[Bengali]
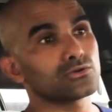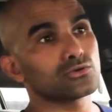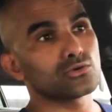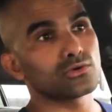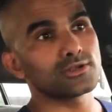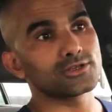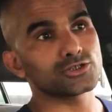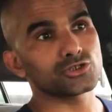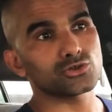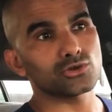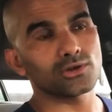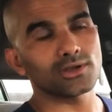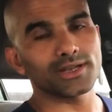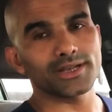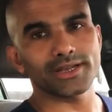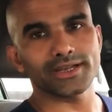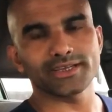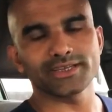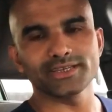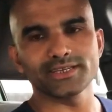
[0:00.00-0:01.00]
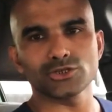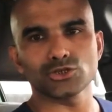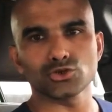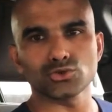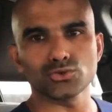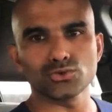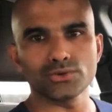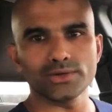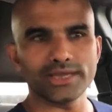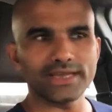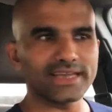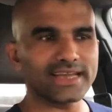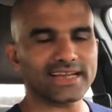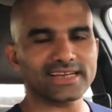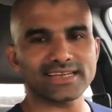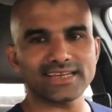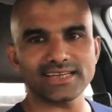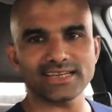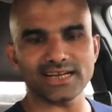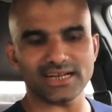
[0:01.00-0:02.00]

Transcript: কোলেস্ট্রলের কি শুধু এই একটাই